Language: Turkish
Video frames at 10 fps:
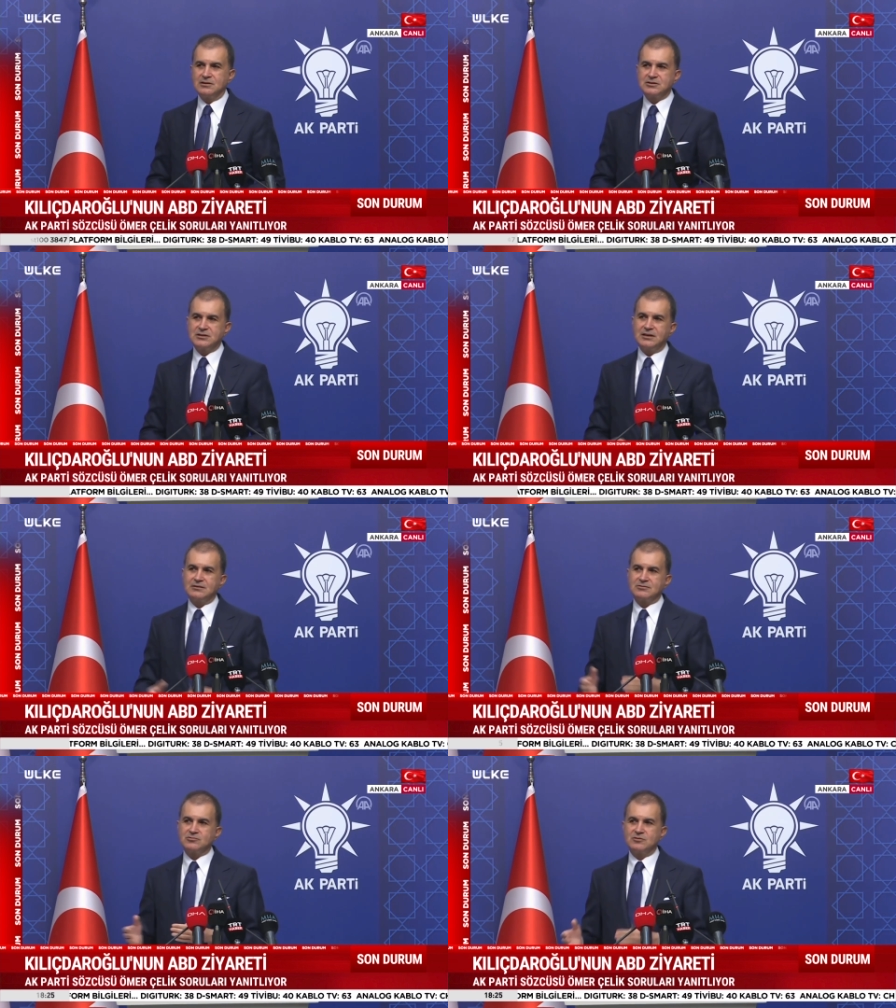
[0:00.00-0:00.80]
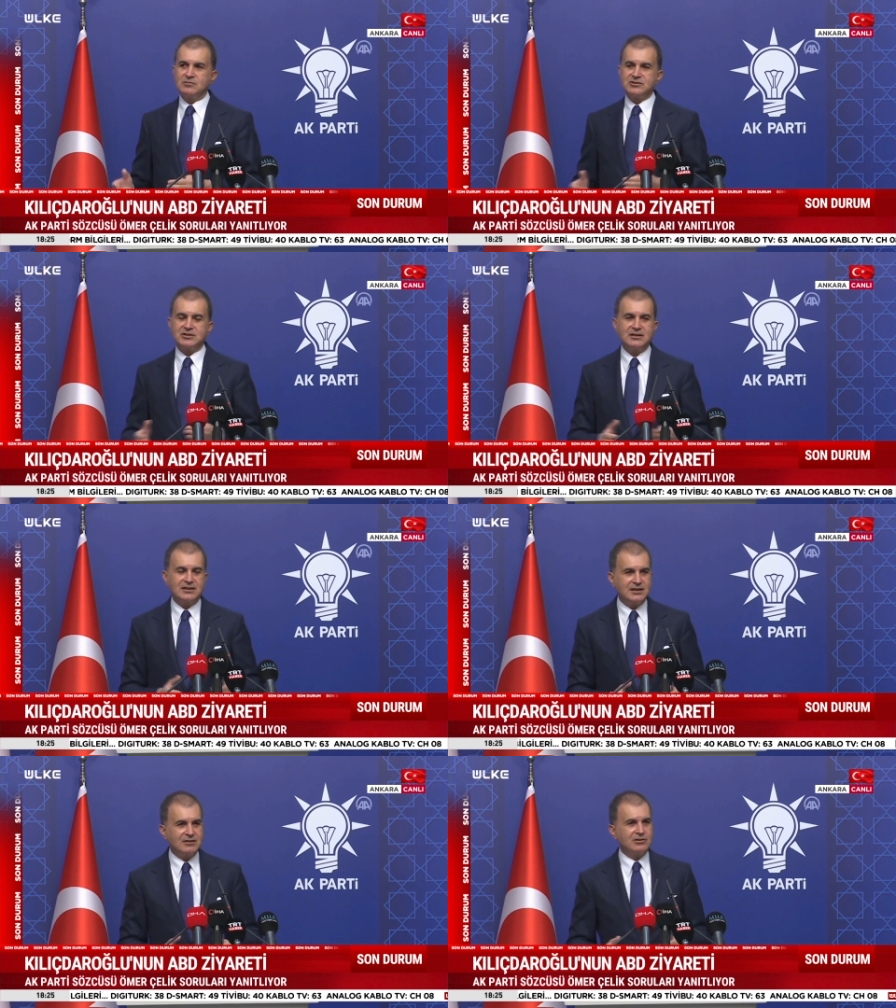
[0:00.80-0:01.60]
İşte Cumhurbaşkanı
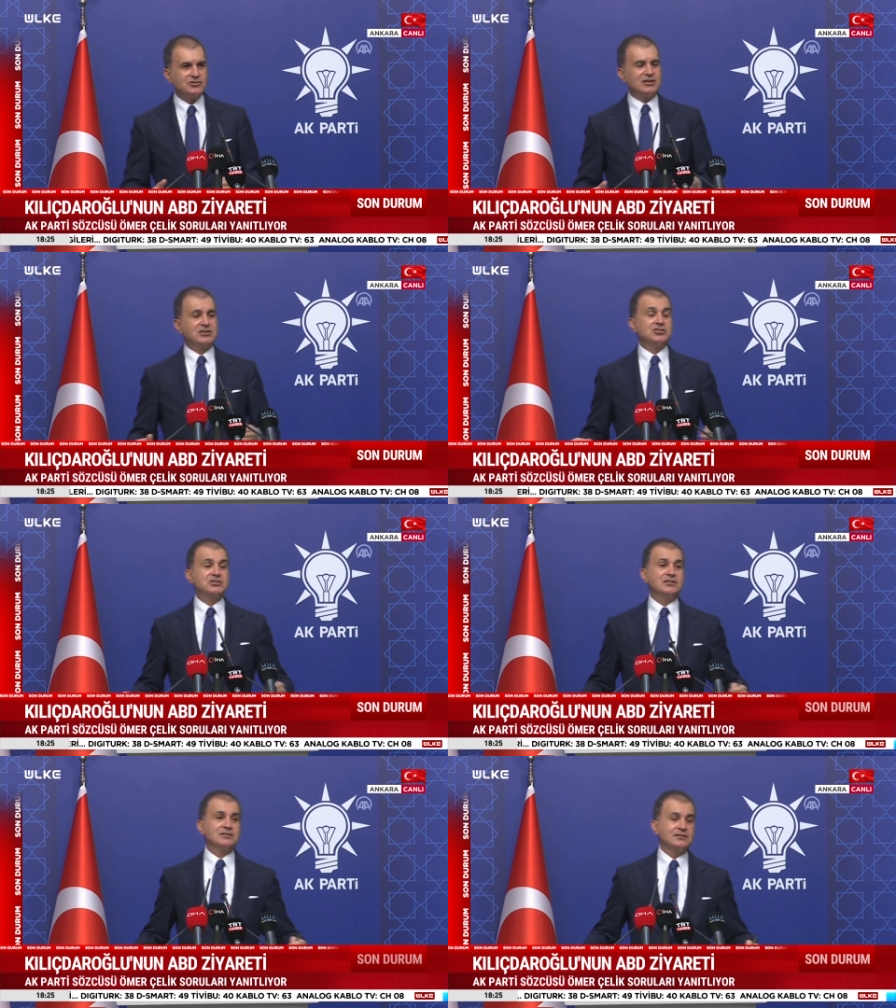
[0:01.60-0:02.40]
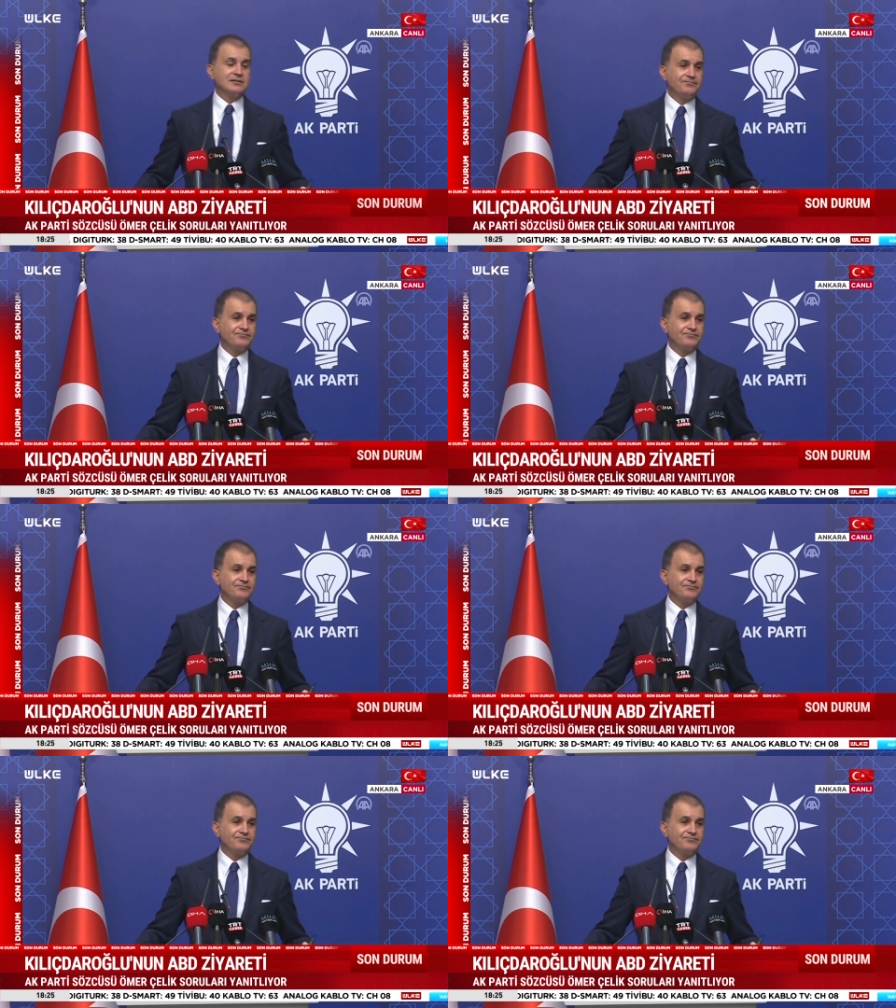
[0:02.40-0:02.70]
adayı olacak kişinin